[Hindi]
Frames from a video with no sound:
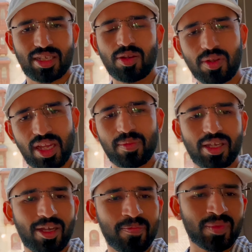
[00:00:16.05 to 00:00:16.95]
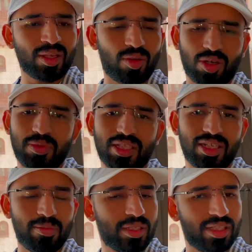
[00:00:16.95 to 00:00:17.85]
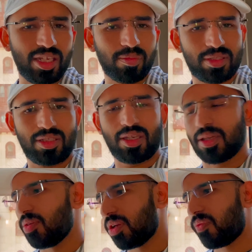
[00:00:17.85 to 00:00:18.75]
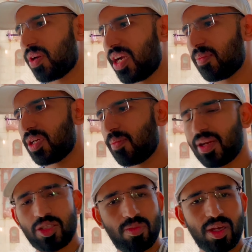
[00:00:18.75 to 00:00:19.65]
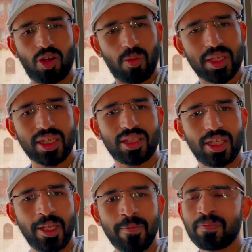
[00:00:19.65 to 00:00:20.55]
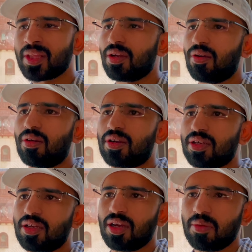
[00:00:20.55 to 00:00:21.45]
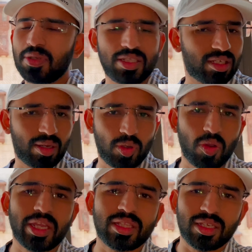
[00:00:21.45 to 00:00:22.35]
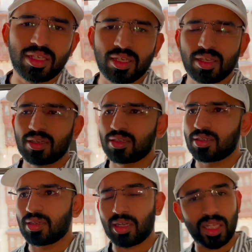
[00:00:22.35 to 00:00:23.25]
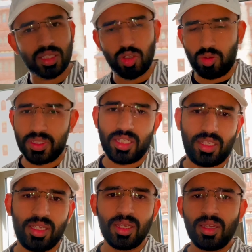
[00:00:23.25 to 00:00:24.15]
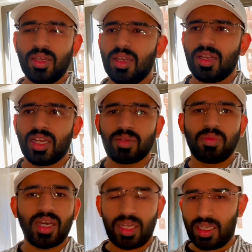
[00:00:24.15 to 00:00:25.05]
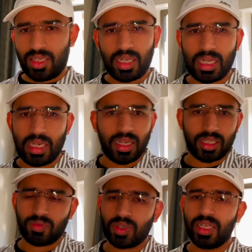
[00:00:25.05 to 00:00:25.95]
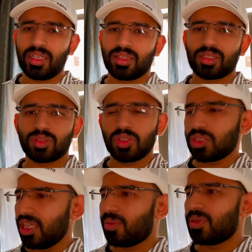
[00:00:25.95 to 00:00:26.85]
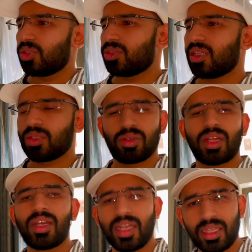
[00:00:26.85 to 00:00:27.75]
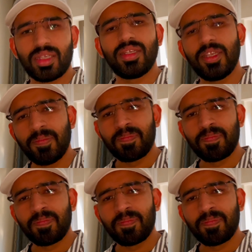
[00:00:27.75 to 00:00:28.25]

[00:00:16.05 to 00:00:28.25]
चेकआउट टाइम था और अभी तकरीबन तीन बज गए हैं क्योंकि फ़्लाइट हमारी पहले सुबह नौ बजे की थी और uh, अभी जनाब हो गई थी uh, रात के नौ बजे की लाइक बारह घंटे का डिले आ गया था फ़्लाइट के अंदर सो इसलिए हमने सोचा कि थोड़ा लेट ही